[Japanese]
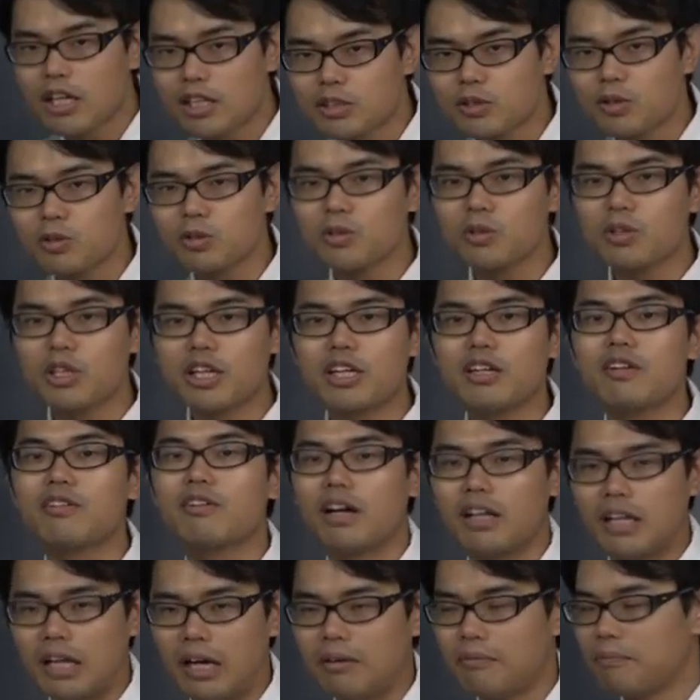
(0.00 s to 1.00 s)
な想像できる
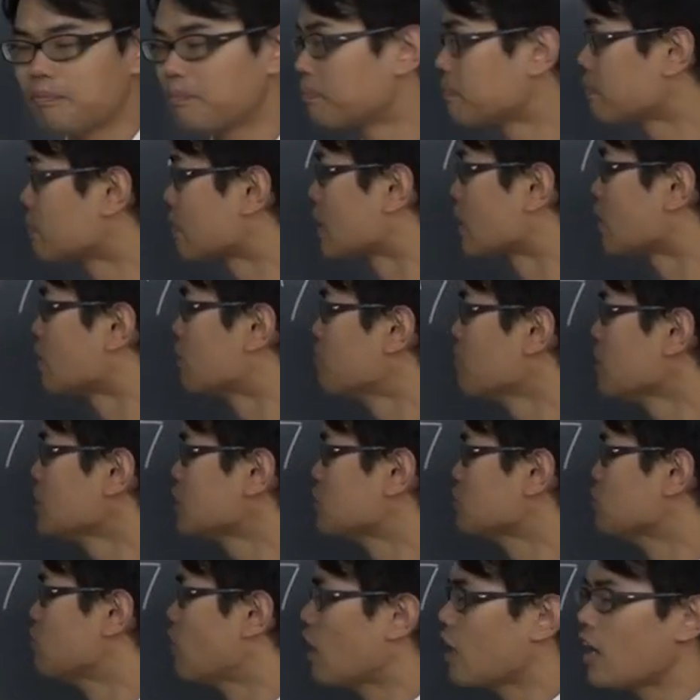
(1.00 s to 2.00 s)
かな。ま
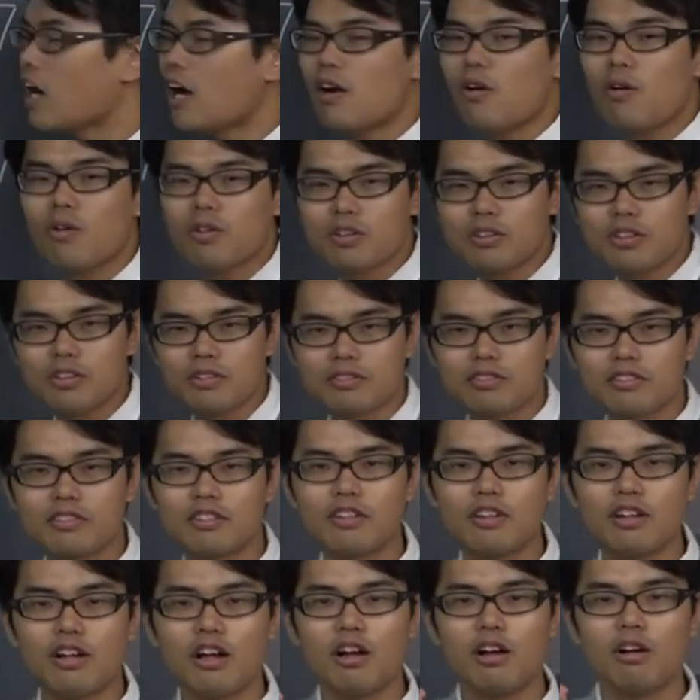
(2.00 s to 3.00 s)
ず和が6
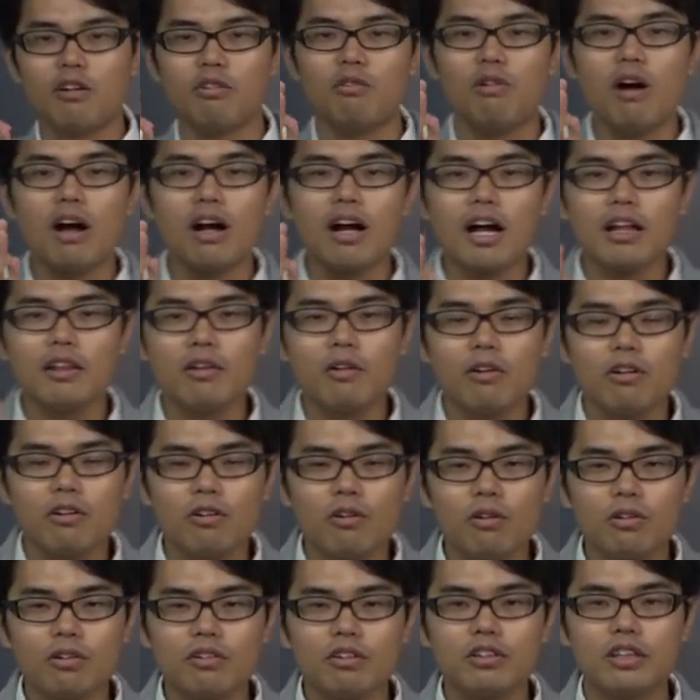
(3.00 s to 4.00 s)
和がの
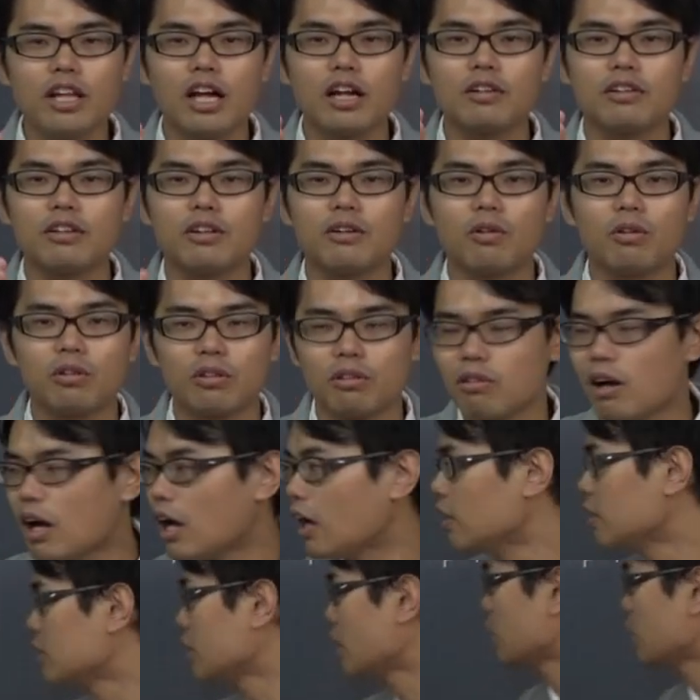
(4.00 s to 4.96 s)
6になるっていうことは